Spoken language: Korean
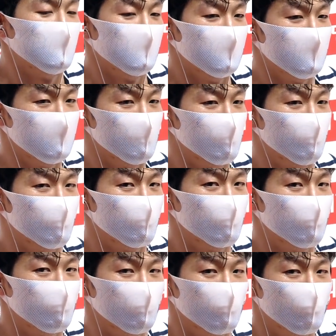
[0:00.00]
세 팀을 모두
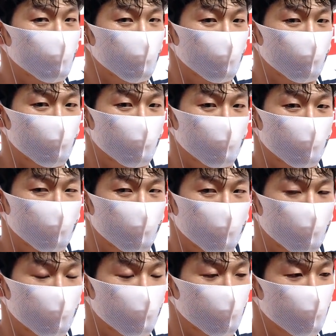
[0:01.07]
제압을
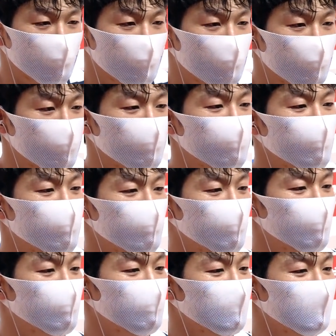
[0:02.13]
했는데 아, 물론
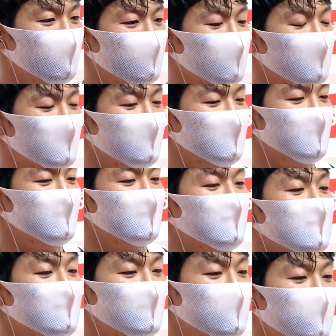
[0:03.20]
방심하시지 않겠습니다만
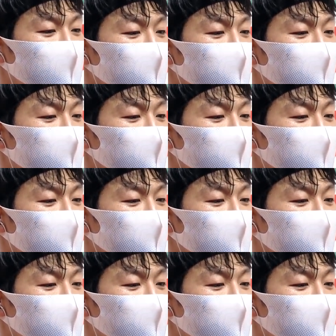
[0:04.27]
앞으로 이제